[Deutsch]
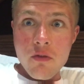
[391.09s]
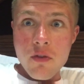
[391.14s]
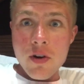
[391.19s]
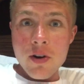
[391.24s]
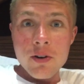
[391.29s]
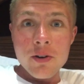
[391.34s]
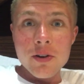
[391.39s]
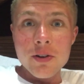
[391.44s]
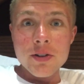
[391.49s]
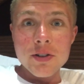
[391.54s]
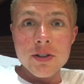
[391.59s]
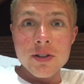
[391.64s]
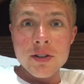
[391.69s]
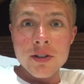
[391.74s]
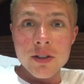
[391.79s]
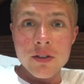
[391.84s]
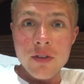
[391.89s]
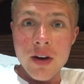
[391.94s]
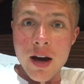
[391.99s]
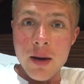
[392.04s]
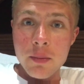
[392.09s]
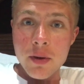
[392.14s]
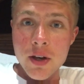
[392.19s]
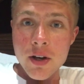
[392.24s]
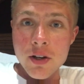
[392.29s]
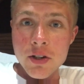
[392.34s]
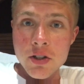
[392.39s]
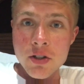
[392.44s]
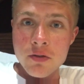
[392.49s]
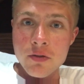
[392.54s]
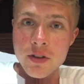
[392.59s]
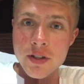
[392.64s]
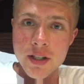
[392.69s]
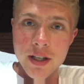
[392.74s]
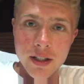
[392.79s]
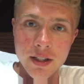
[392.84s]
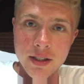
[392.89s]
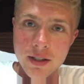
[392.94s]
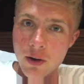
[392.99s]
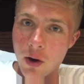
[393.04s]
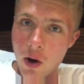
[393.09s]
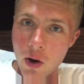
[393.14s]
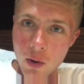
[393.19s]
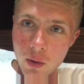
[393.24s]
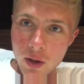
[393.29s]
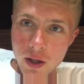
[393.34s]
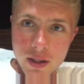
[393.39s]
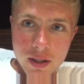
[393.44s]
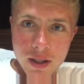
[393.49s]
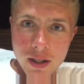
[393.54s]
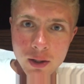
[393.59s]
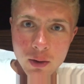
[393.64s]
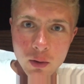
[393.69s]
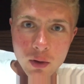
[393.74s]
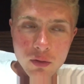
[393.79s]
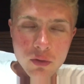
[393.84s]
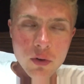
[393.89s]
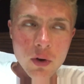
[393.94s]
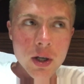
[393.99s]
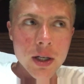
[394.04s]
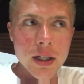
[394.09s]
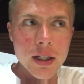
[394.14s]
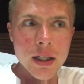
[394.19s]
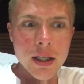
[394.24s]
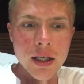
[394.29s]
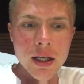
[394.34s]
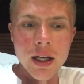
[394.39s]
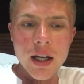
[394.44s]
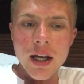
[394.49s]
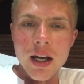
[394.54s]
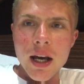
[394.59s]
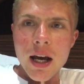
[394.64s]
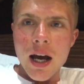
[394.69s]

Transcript: voll günstig, wir haben Kirschen für 16 Euro das Kilo gefunden,